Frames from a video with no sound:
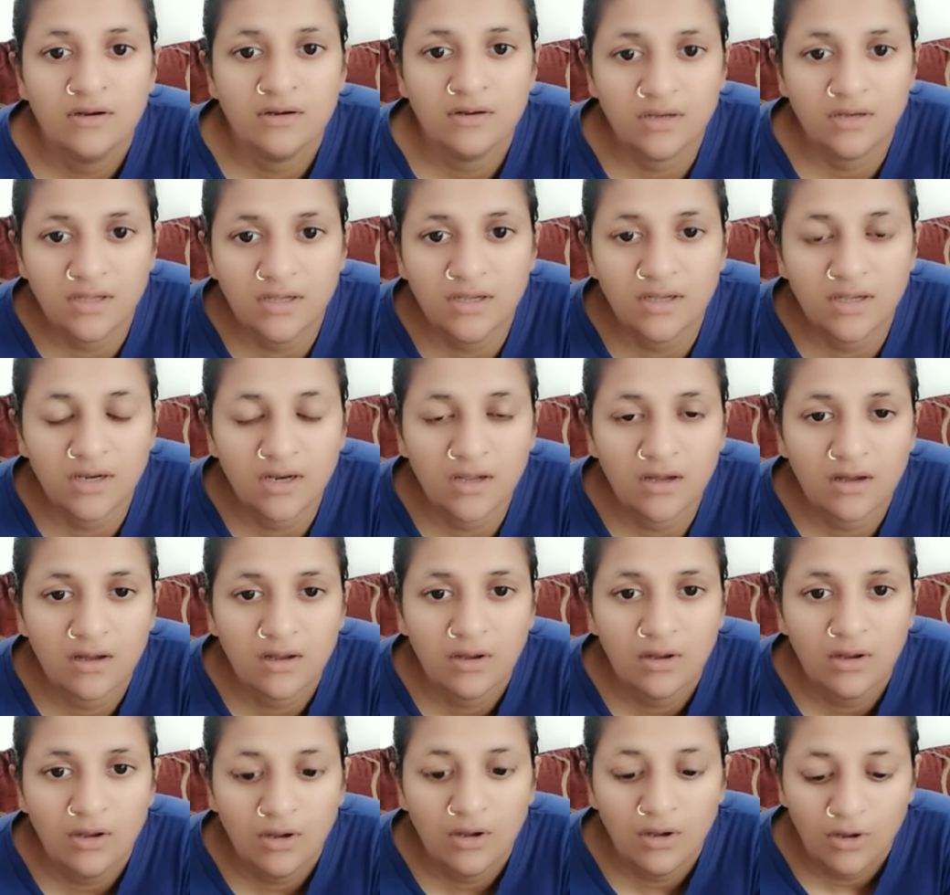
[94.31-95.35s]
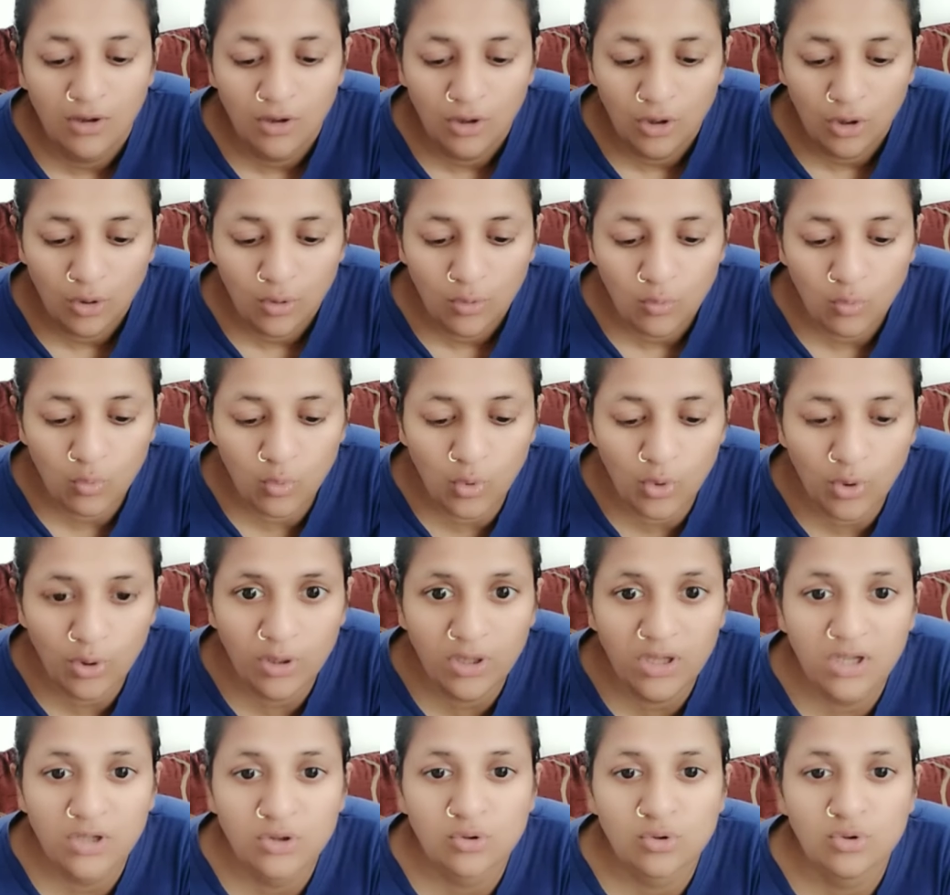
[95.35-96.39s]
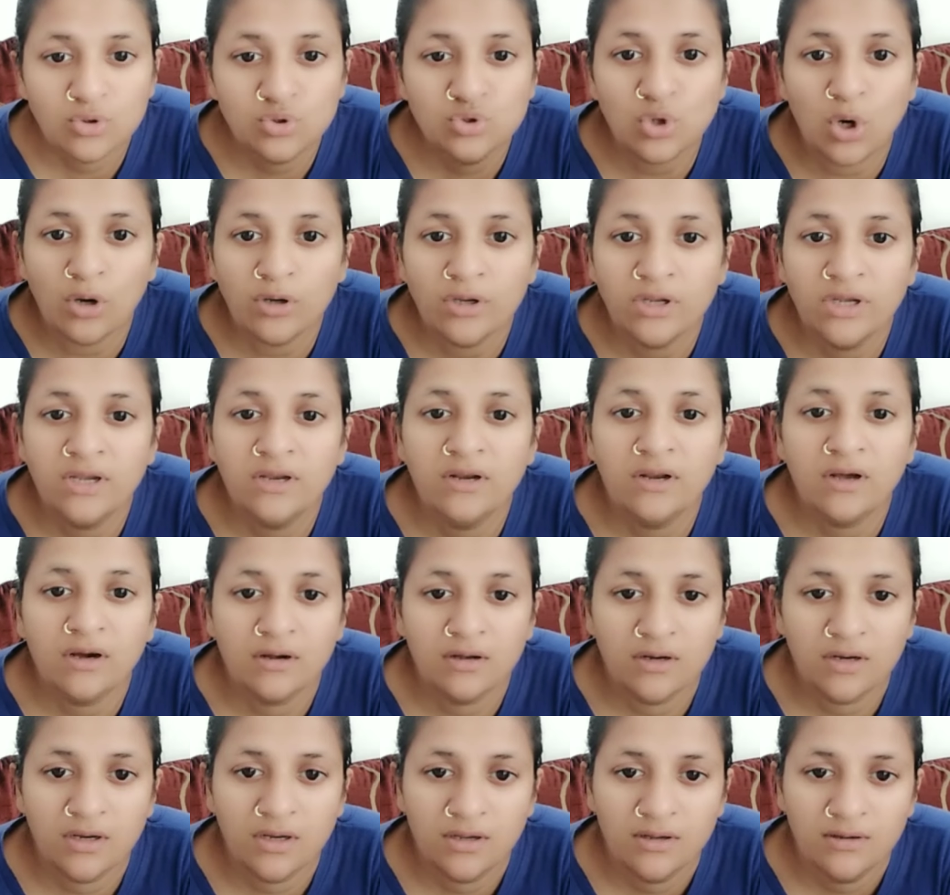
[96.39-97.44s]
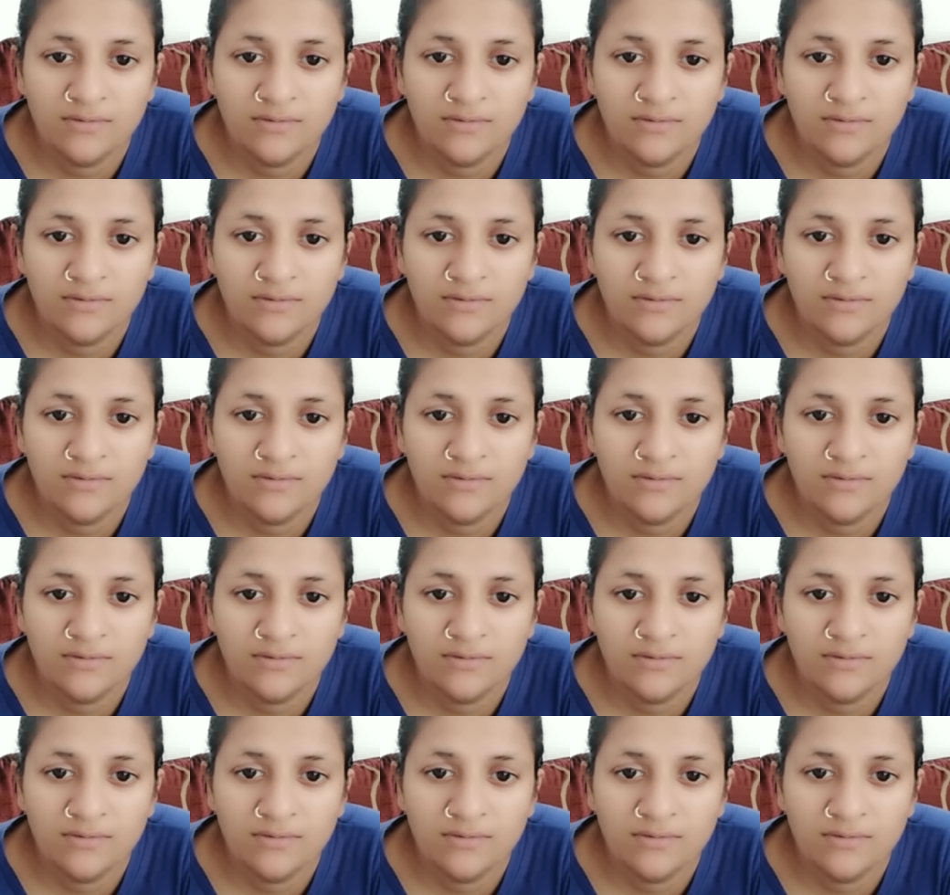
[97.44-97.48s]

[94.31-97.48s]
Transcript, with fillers: ठीक है ना वो एक तो जॉगिंग ना करें